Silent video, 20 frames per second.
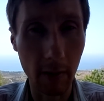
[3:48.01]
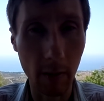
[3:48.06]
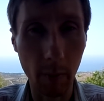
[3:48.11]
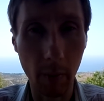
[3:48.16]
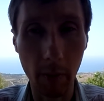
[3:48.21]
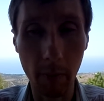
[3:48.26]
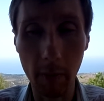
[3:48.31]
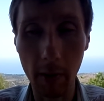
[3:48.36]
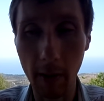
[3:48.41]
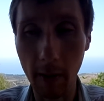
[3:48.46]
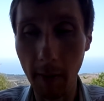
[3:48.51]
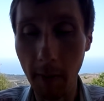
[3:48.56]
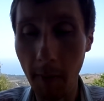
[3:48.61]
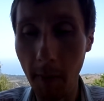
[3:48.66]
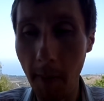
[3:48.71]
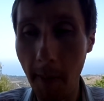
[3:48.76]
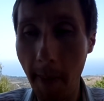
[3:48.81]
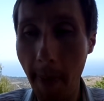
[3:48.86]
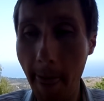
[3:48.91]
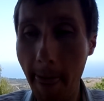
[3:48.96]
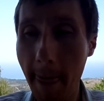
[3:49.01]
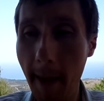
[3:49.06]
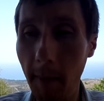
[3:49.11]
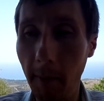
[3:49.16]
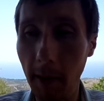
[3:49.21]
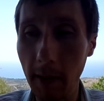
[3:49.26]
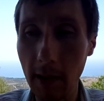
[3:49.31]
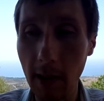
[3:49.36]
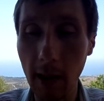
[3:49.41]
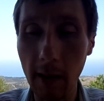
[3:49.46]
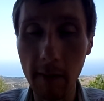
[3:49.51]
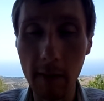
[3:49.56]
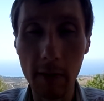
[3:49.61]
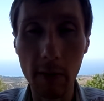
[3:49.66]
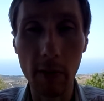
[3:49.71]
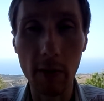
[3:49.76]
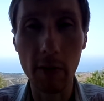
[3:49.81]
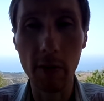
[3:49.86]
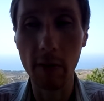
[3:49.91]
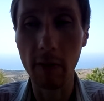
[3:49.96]
Например, по
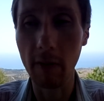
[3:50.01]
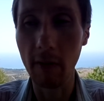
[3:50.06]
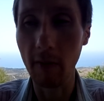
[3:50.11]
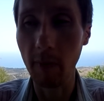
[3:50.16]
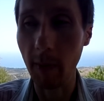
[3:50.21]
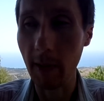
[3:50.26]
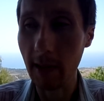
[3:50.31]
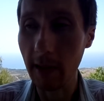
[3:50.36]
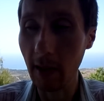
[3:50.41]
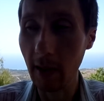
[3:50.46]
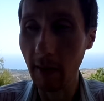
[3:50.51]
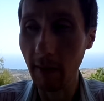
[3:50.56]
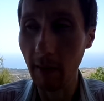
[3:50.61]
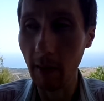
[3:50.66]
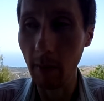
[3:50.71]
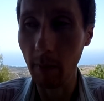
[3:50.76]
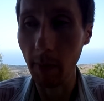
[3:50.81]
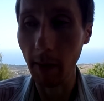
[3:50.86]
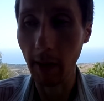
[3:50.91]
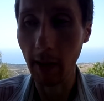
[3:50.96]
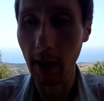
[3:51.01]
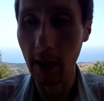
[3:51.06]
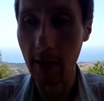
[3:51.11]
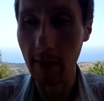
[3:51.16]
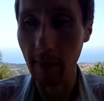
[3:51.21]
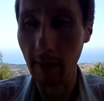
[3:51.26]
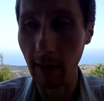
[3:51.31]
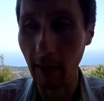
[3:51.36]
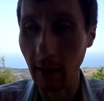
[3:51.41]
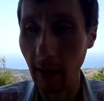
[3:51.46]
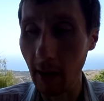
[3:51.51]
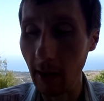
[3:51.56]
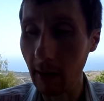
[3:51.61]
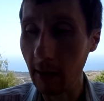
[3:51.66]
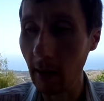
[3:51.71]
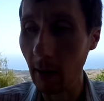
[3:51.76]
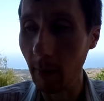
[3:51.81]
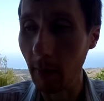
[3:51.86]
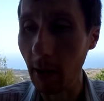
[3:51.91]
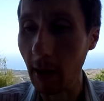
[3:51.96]
телевизору в последнее время показывали, как
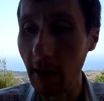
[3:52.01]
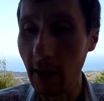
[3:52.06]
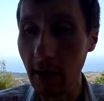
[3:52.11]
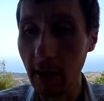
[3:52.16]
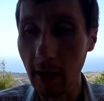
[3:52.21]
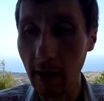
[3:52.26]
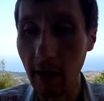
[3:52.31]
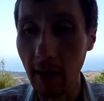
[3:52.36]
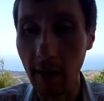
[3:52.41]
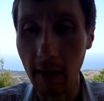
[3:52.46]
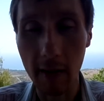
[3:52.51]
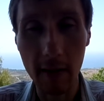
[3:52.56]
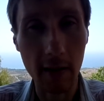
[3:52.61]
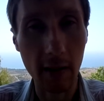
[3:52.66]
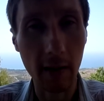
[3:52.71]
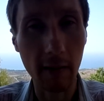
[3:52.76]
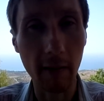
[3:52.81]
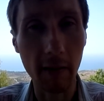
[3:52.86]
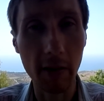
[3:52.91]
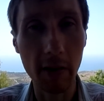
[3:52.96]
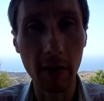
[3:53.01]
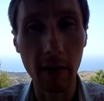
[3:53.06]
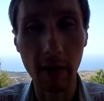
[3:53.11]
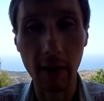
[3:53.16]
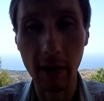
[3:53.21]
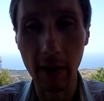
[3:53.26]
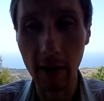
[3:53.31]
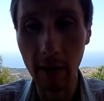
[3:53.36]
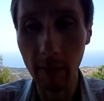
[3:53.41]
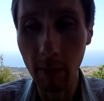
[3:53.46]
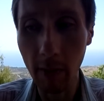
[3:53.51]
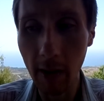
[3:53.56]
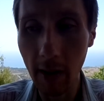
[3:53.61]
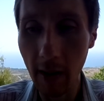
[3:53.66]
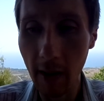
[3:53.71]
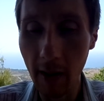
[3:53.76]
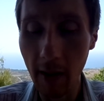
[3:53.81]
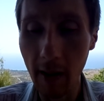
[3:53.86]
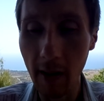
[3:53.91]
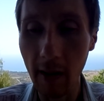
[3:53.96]
там Россия захватила Крым
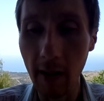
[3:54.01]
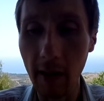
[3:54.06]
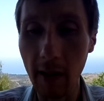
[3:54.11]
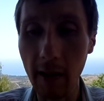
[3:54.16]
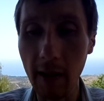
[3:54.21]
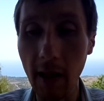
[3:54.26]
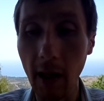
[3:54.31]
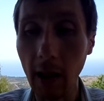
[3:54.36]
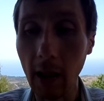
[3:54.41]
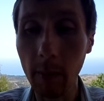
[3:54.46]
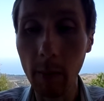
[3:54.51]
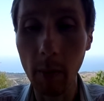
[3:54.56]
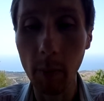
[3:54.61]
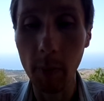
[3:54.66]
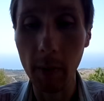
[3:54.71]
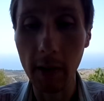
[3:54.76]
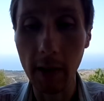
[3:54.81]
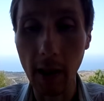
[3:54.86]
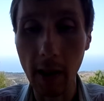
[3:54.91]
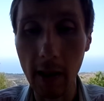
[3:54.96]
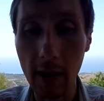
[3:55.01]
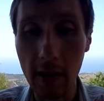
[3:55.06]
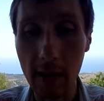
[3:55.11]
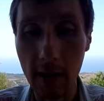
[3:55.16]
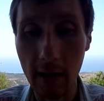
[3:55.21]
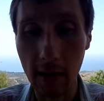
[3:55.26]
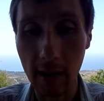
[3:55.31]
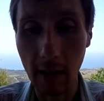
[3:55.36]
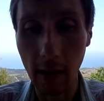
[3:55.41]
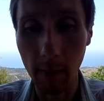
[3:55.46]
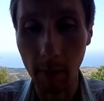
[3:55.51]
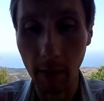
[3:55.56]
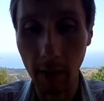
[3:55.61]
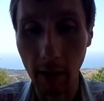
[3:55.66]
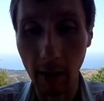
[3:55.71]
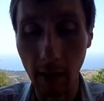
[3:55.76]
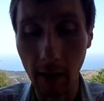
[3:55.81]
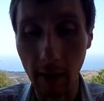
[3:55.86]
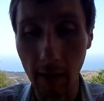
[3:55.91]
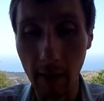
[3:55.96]
и якобы пытается там
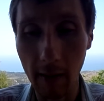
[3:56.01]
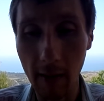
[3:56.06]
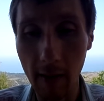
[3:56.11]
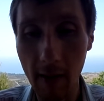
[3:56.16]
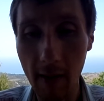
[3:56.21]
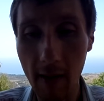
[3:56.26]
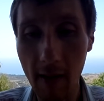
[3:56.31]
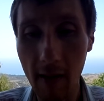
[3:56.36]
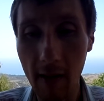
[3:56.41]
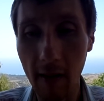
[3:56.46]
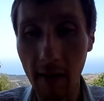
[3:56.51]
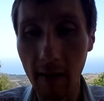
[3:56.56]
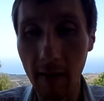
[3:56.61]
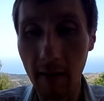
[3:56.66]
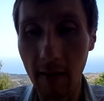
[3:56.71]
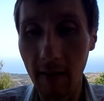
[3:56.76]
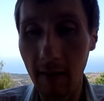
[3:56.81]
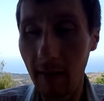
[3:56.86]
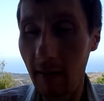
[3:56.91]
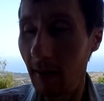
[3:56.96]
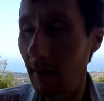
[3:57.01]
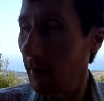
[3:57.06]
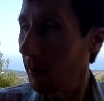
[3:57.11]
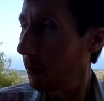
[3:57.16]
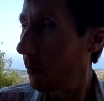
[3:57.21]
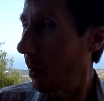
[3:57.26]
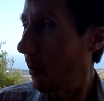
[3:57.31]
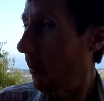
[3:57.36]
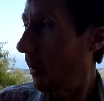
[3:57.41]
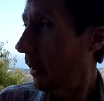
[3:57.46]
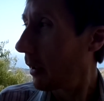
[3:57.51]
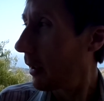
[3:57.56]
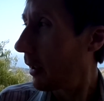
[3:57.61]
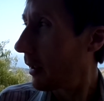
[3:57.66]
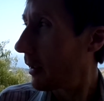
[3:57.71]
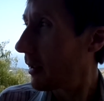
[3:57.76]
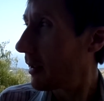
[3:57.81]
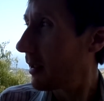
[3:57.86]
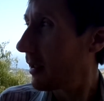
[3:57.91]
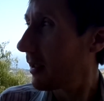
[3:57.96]
а,
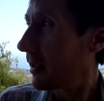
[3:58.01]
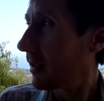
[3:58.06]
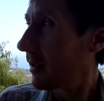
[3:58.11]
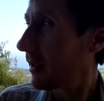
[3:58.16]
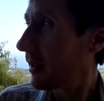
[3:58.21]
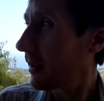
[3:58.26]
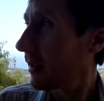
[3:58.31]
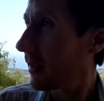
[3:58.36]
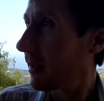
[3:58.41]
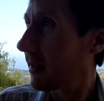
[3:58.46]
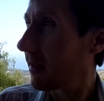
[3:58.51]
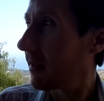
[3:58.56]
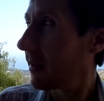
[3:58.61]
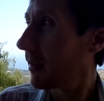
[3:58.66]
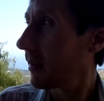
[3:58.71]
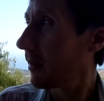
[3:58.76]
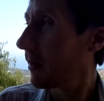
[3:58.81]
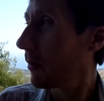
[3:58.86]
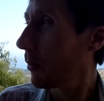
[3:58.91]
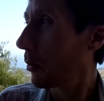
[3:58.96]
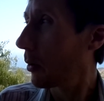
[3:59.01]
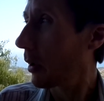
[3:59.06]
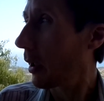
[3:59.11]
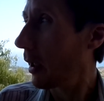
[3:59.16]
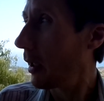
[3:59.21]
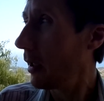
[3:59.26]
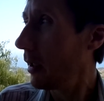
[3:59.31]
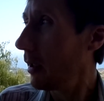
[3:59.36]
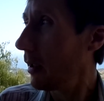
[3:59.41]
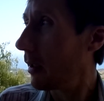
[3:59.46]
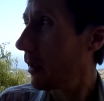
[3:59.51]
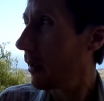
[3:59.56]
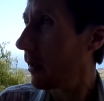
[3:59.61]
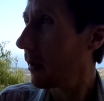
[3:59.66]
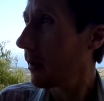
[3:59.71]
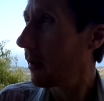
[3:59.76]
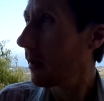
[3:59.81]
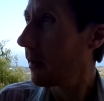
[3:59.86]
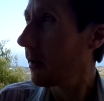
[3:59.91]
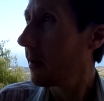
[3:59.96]
помогать а, Украине
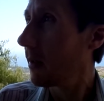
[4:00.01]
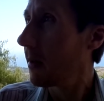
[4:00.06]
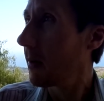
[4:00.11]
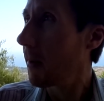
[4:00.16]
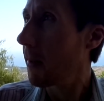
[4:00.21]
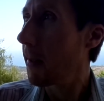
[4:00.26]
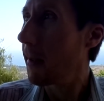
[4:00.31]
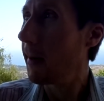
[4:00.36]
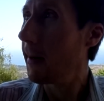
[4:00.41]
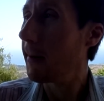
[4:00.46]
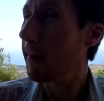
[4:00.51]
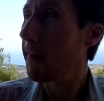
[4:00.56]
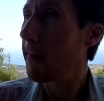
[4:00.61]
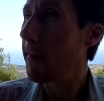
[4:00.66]
или